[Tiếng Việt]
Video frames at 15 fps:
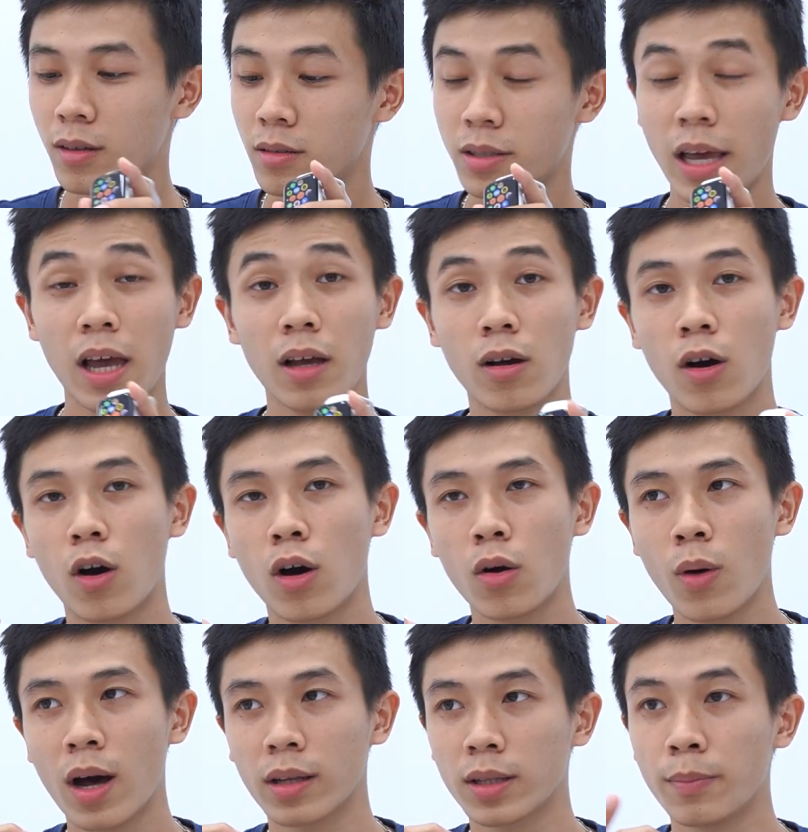Sẽ có
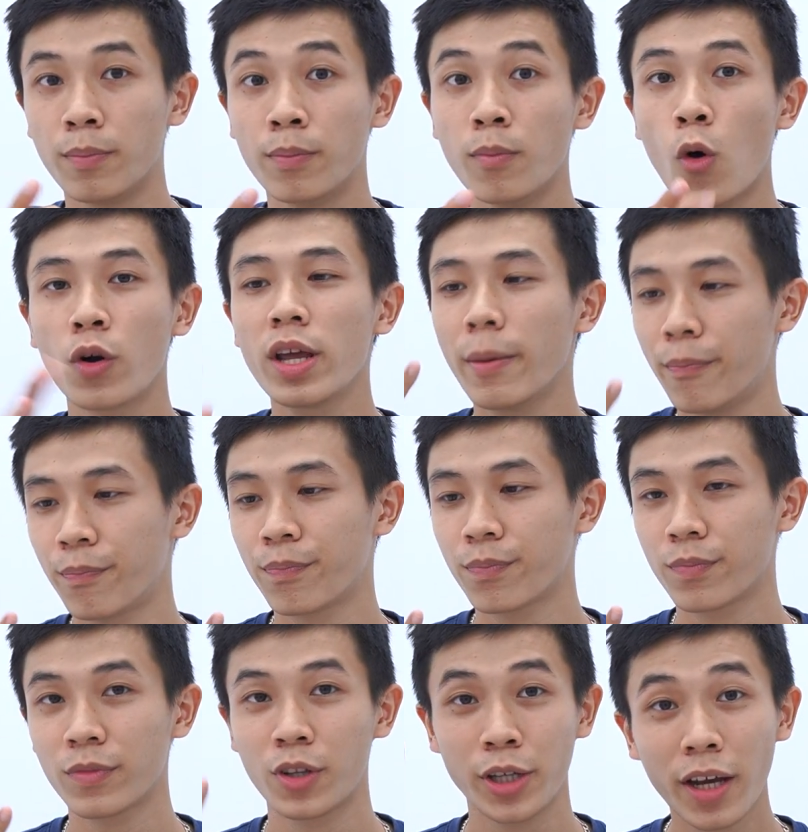khoảng tầm 4 điểm.
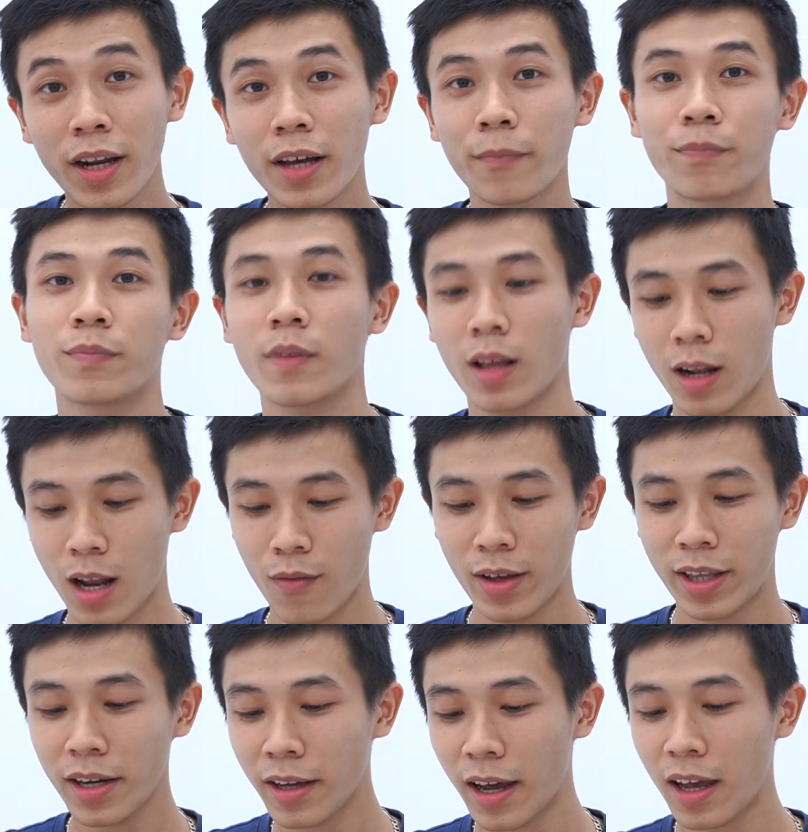Thứ nhất là về
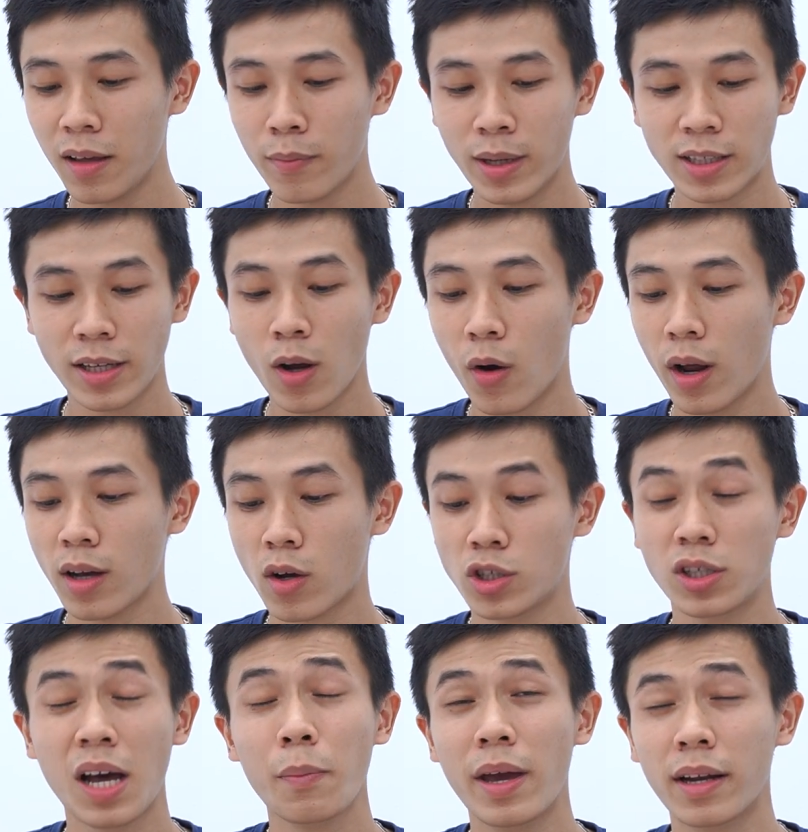thiết kế mình sẽ nói là có
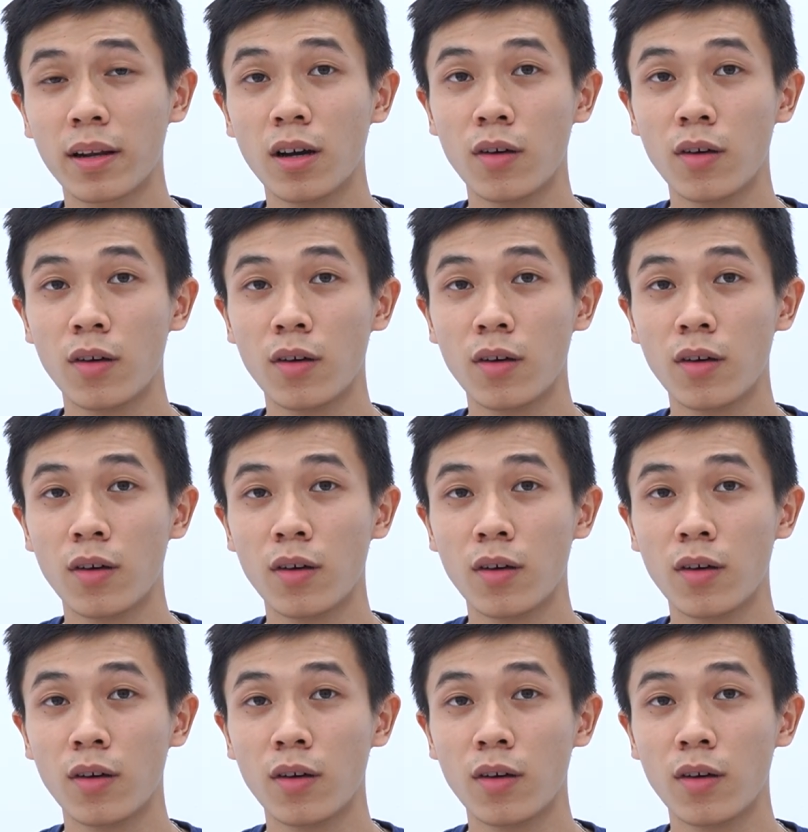sự khác biệt.